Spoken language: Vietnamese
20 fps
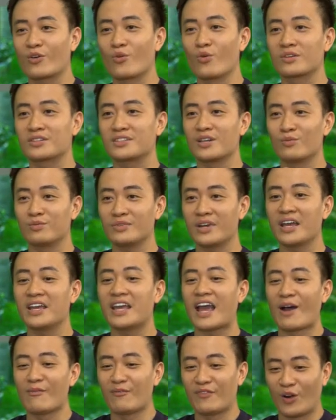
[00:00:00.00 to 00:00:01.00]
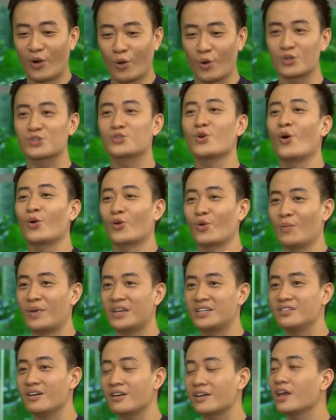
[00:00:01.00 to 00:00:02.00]
cuộc sống đầy ắp và lộn xộn của
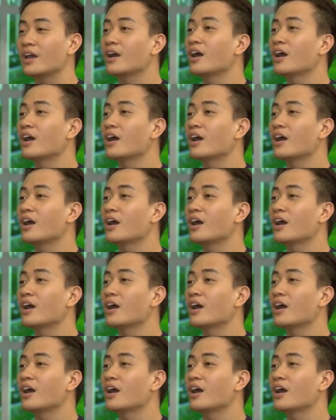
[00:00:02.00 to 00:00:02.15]
mình trước kia